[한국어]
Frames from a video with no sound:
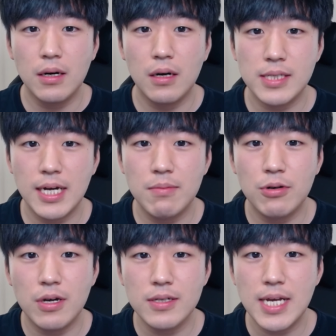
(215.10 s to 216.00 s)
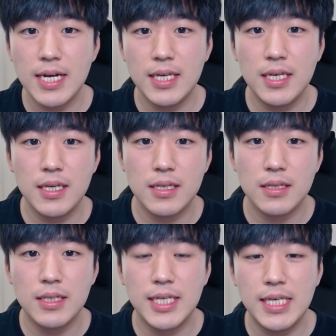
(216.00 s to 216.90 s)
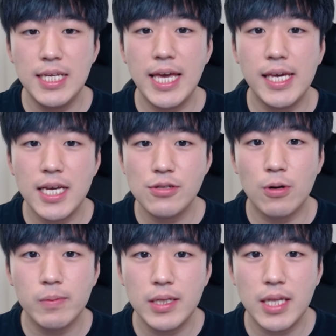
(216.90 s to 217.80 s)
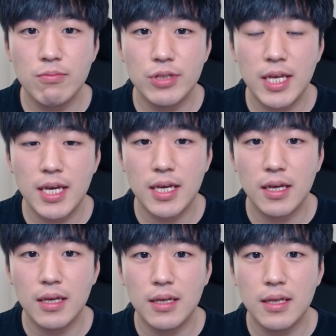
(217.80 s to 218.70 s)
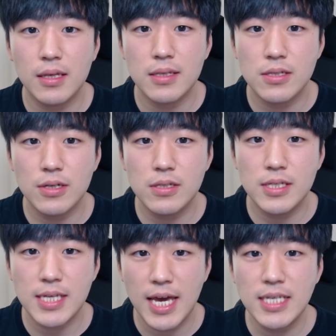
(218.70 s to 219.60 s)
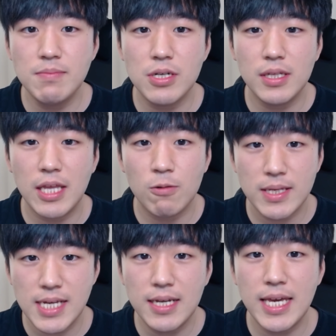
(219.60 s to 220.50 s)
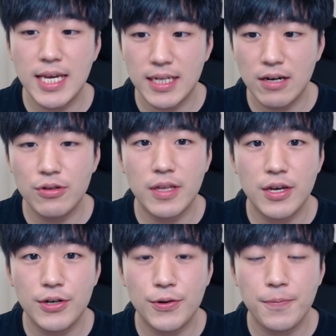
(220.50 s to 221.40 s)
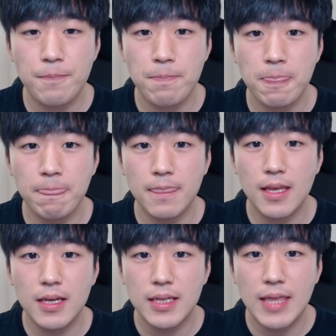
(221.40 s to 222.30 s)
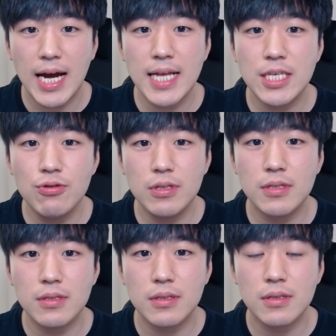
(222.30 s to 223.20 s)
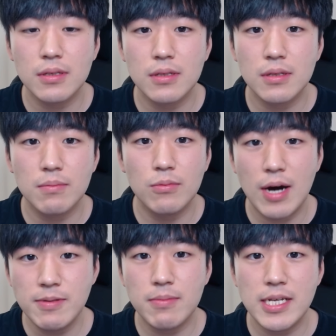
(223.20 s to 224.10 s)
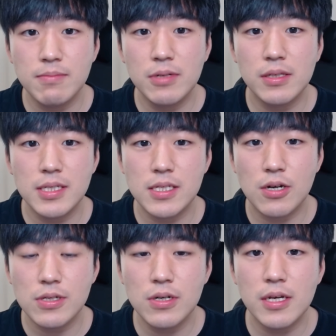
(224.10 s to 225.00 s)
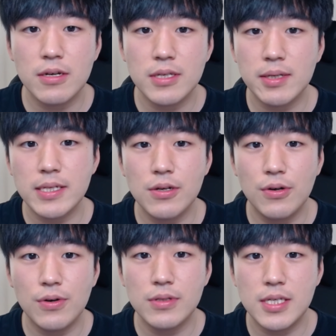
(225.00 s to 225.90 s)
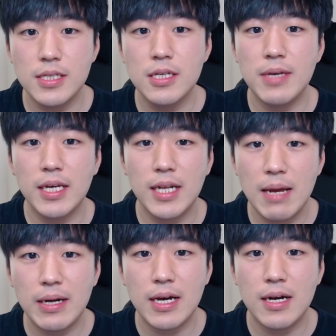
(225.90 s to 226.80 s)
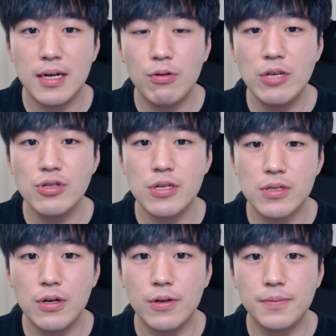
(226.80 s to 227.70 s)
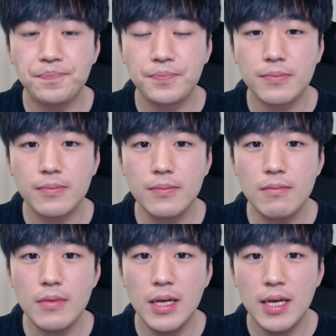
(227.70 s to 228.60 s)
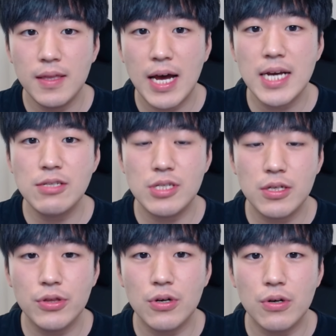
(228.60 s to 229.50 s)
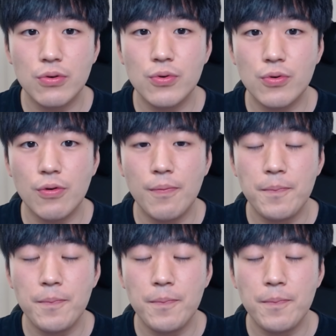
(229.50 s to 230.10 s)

어, 제가 뭐 영상이 길게 얘기할 수 없기 때문에 저기서 이제 핵심적인 내용만 짧게 얘기를 한 건데요. 나간 이유는 뭐 앞서 말씀드렸듯이 정청래 의원님께서 직접 얘기를 해봐라 라고 해주셔서 나갈 수 있었던 거고